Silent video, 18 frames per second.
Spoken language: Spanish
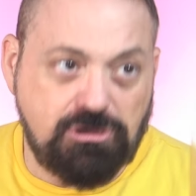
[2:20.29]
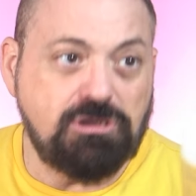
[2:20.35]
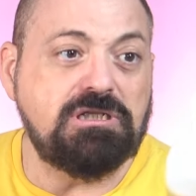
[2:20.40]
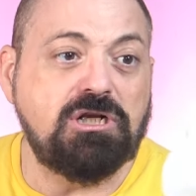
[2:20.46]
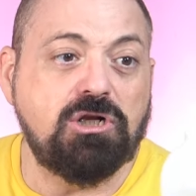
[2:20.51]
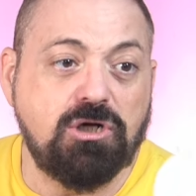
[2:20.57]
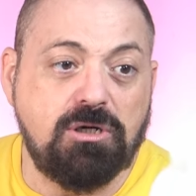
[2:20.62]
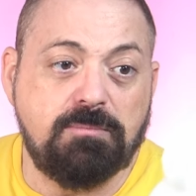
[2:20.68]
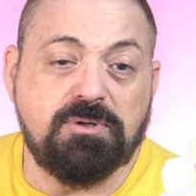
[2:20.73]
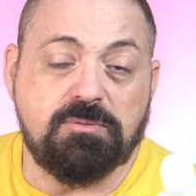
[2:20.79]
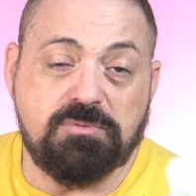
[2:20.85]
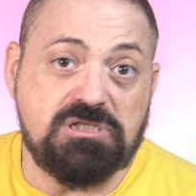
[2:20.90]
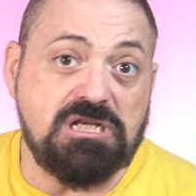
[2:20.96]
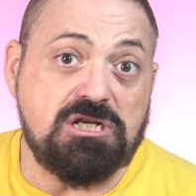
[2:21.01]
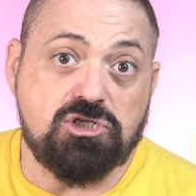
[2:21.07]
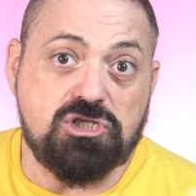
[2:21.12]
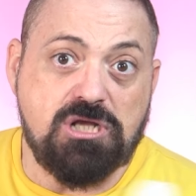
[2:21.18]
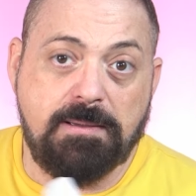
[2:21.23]
¿Dónde lo compro?
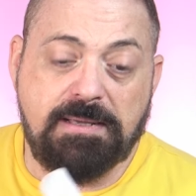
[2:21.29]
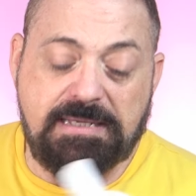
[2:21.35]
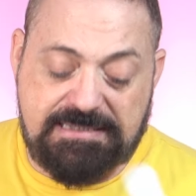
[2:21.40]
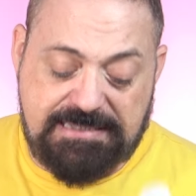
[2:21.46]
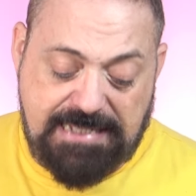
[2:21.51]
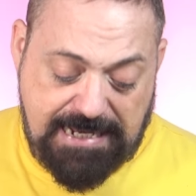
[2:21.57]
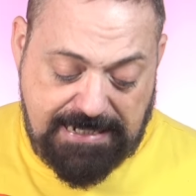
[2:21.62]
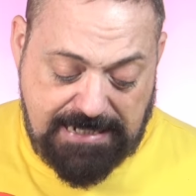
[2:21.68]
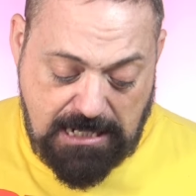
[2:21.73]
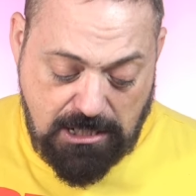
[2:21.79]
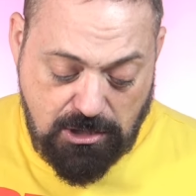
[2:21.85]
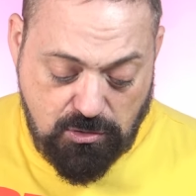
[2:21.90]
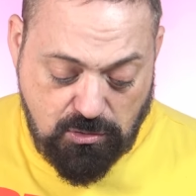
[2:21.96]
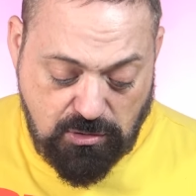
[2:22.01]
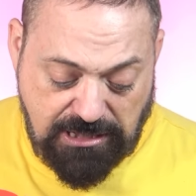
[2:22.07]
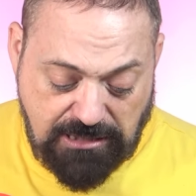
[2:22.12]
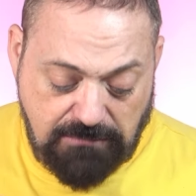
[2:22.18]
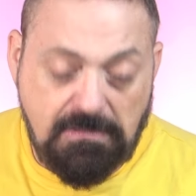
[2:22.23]
Pues ya lo sabéis, en el
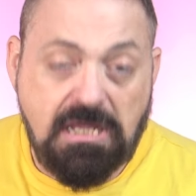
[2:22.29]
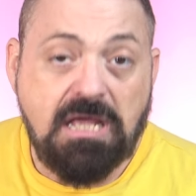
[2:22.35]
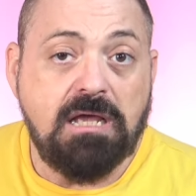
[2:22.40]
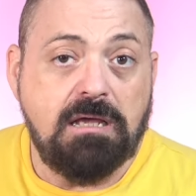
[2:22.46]
Druni.